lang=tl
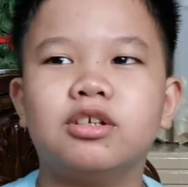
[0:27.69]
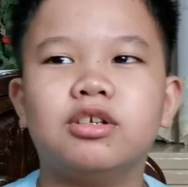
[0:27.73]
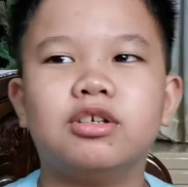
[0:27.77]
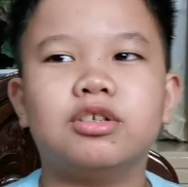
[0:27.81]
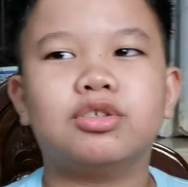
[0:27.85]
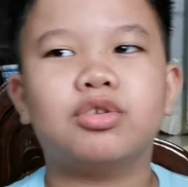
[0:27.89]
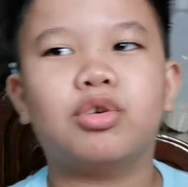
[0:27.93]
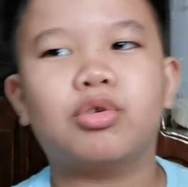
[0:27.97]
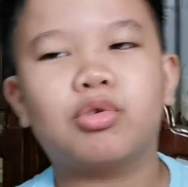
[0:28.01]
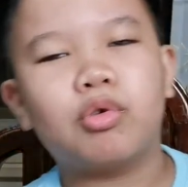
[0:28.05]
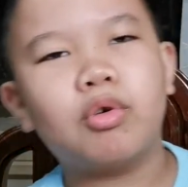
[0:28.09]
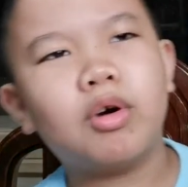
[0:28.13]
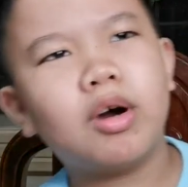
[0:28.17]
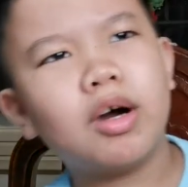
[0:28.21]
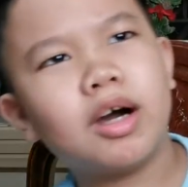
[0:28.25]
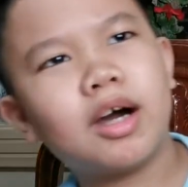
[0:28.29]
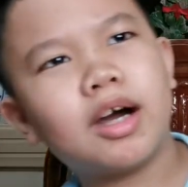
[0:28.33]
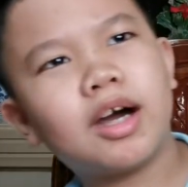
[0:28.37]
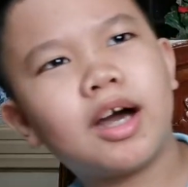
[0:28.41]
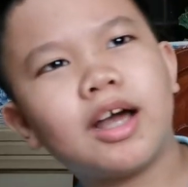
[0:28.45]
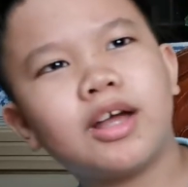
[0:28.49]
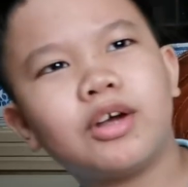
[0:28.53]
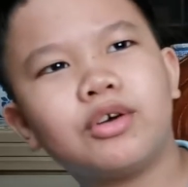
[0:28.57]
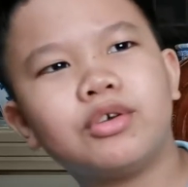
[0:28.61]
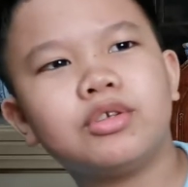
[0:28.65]
So, kung
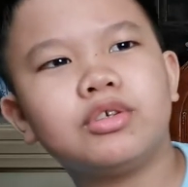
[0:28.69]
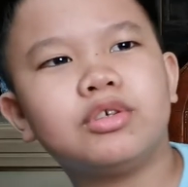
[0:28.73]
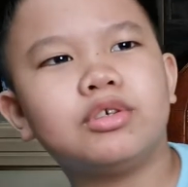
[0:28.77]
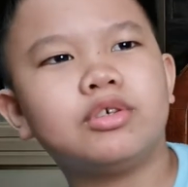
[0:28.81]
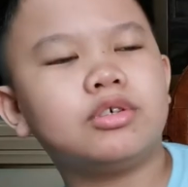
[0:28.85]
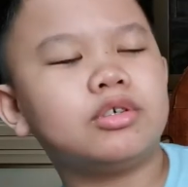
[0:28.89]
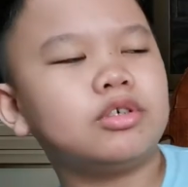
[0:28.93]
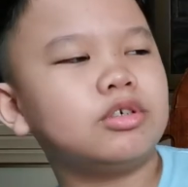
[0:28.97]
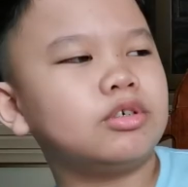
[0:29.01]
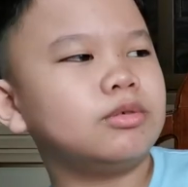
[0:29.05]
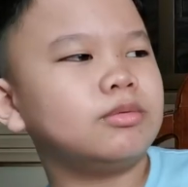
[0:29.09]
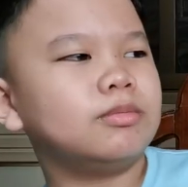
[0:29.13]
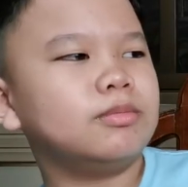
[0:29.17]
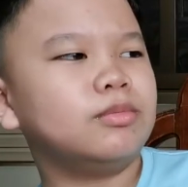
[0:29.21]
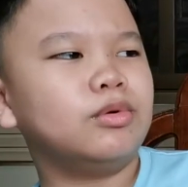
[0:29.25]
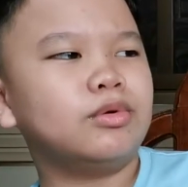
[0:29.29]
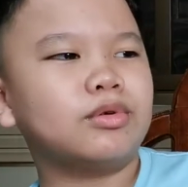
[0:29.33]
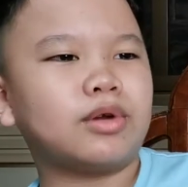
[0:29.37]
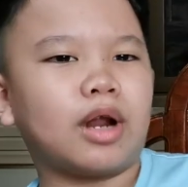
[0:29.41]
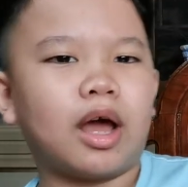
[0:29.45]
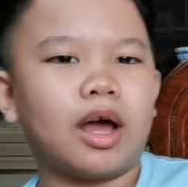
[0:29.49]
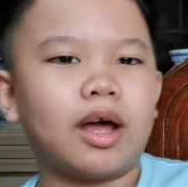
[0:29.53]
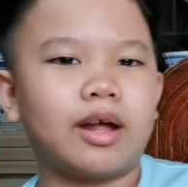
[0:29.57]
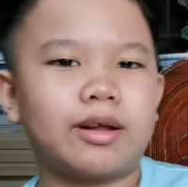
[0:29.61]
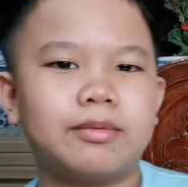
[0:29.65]
ayaw nyo
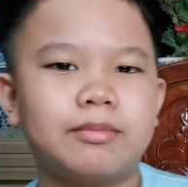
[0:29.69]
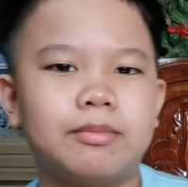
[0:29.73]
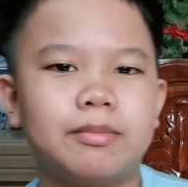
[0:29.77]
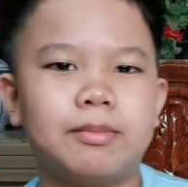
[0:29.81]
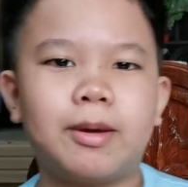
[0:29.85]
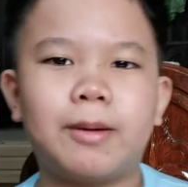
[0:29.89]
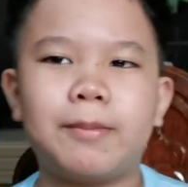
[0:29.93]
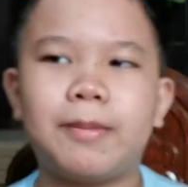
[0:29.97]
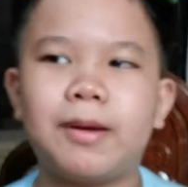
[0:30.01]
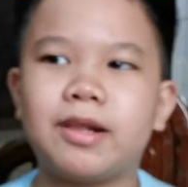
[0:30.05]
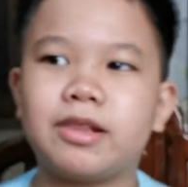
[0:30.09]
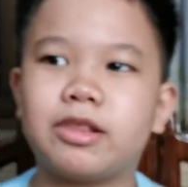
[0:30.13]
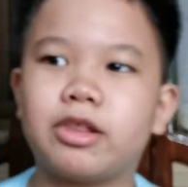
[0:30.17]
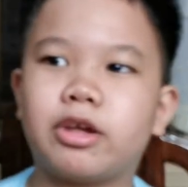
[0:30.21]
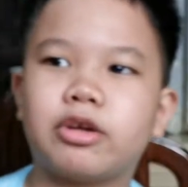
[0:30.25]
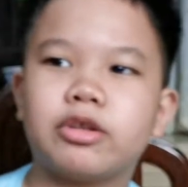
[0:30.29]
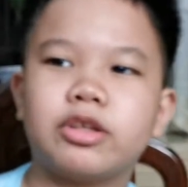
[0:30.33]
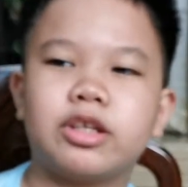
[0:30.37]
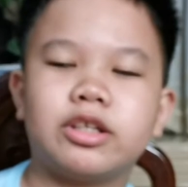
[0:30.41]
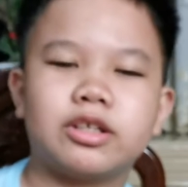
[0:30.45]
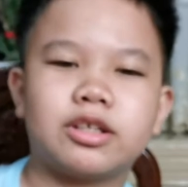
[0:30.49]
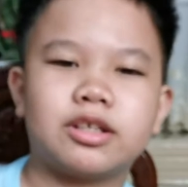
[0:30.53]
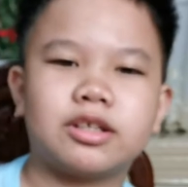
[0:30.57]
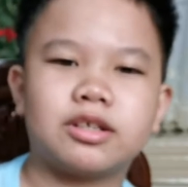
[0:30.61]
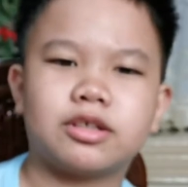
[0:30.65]
mura, babayta ko
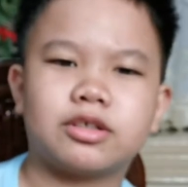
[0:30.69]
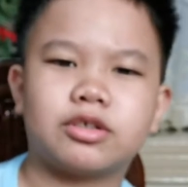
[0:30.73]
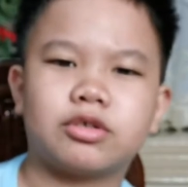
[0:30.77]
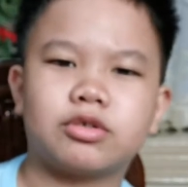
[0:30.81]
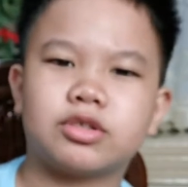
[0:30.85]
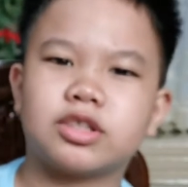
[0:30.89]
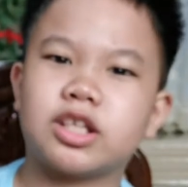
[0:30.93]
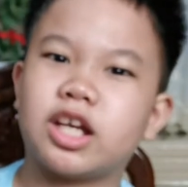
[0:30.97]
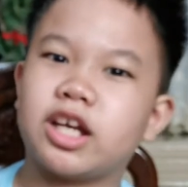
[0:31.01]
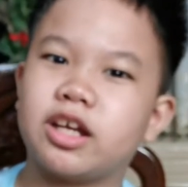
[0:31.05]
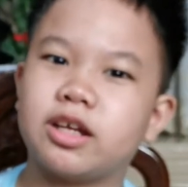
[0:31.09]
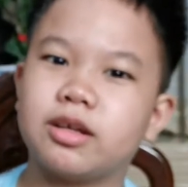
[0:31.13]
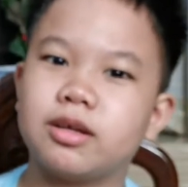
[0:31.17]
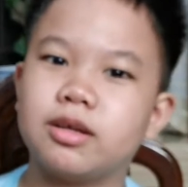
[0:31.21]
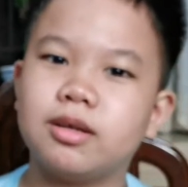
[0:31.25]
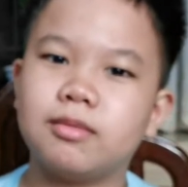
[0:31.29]
din ko sa,